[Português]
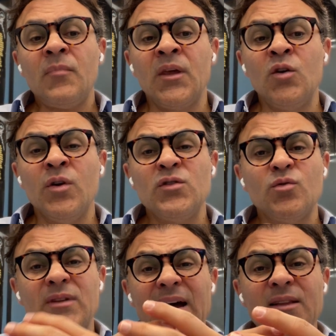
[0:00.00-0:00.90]
e o
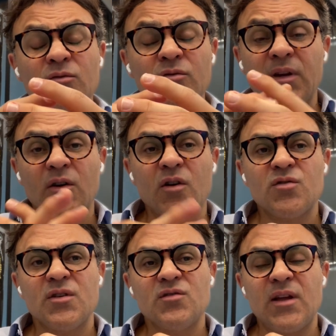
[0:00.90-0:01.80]
resultado do
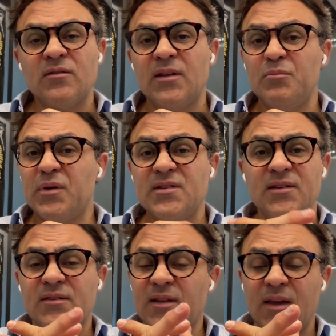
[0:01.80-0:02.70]
negócio, o resultado da empresa
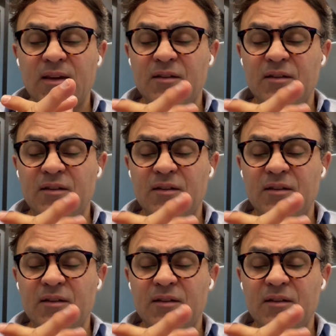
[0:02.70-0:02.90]
tem